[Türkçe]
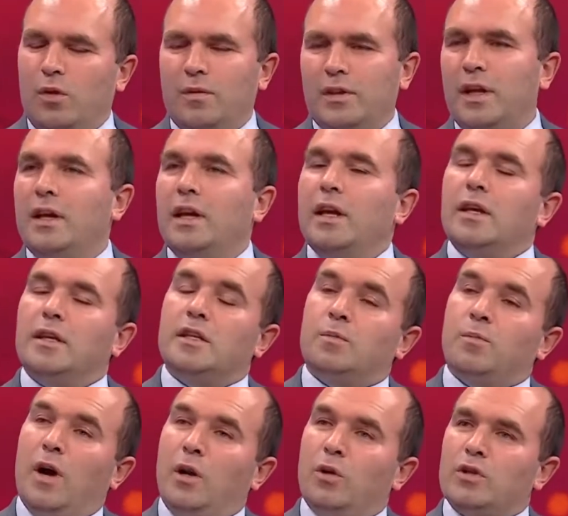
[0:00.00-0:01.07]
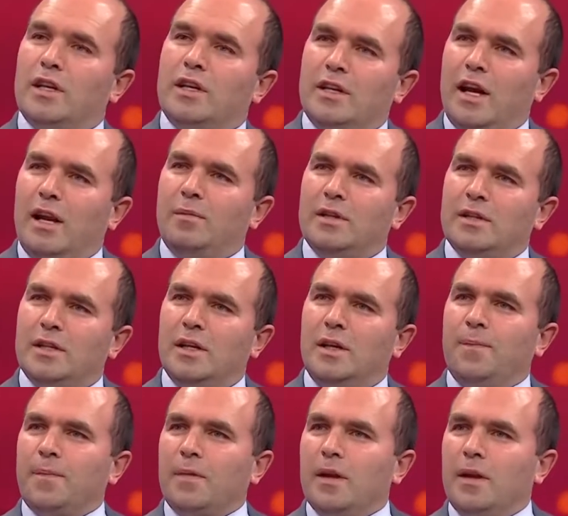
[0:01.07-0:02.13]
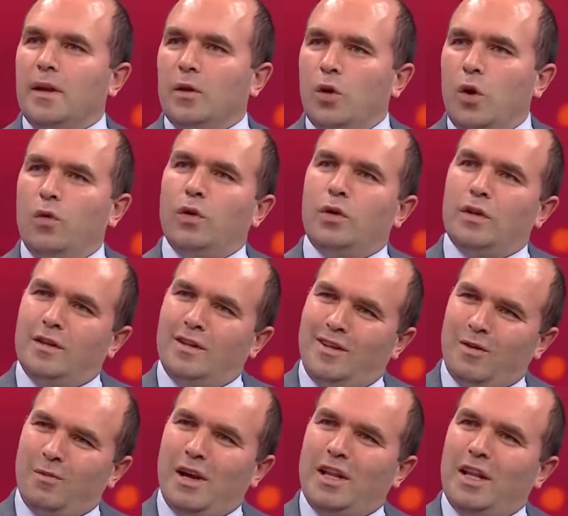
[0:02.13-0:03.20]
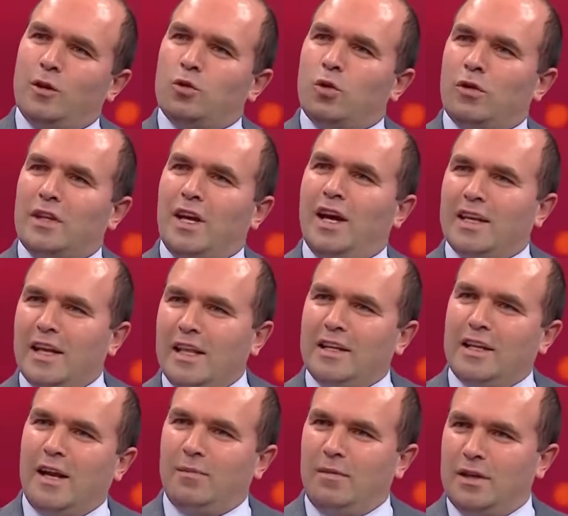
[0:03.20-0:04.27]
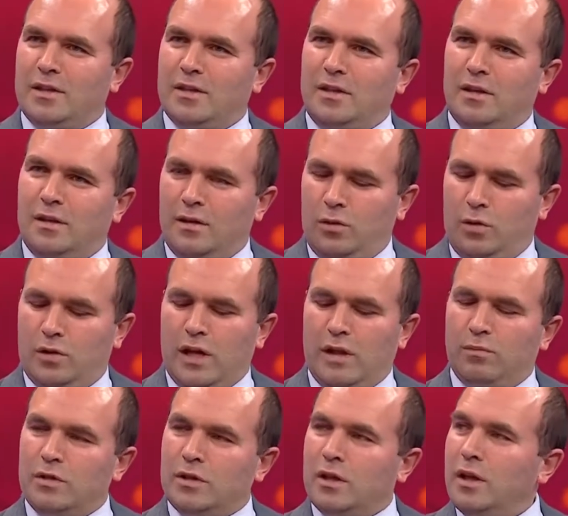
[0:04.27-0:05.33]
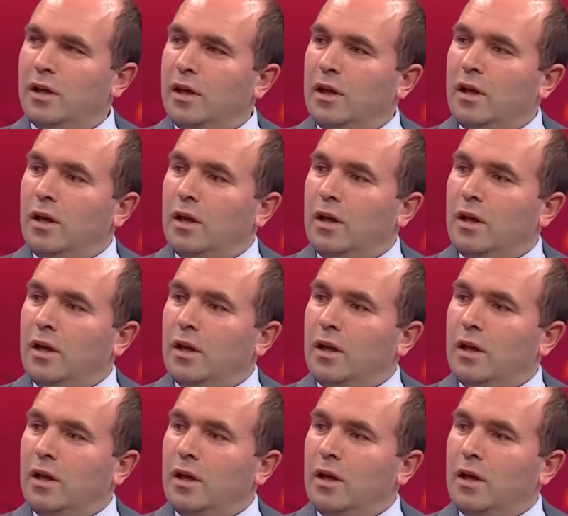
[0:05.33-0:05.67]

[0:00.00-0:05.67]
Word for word: olmadan İsmail Hoca'nın gelmesi Löv'ün ihtimallerini çok daha gelir gelmez e, yükseltmişti. Doğru.